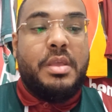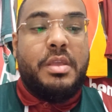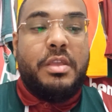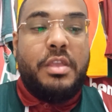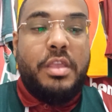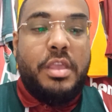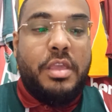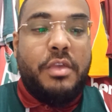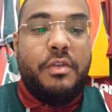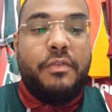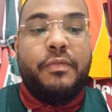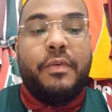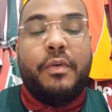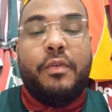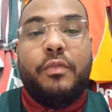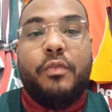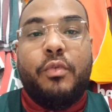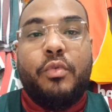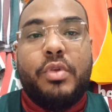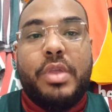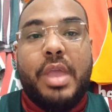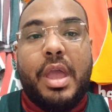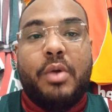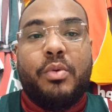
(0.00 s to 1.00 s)
e que
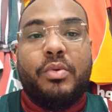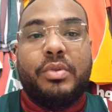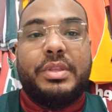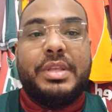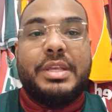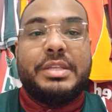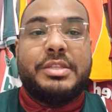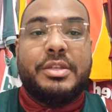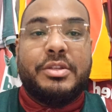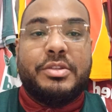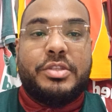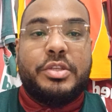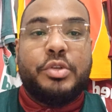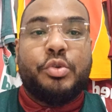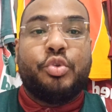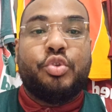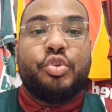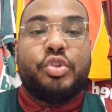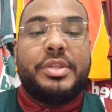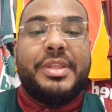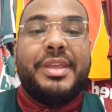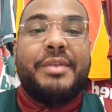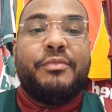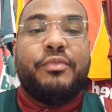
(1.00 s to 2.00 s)
o que aconteceu no
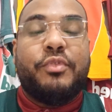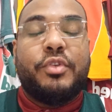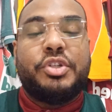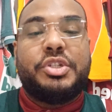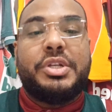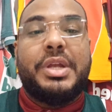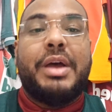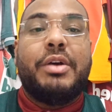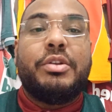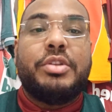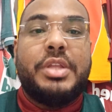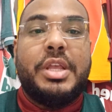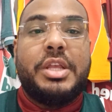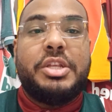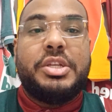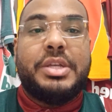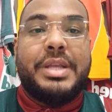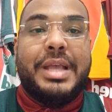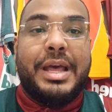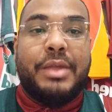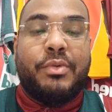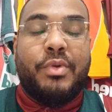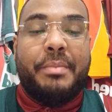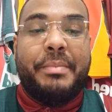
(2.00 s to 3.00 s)
segundo tempo foi já desde
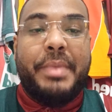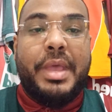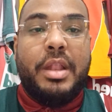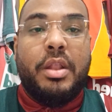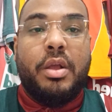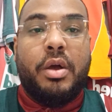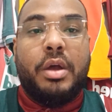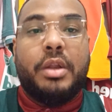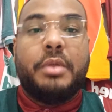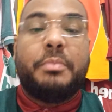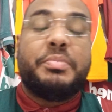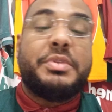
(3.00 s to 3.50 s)
cara uma melhora,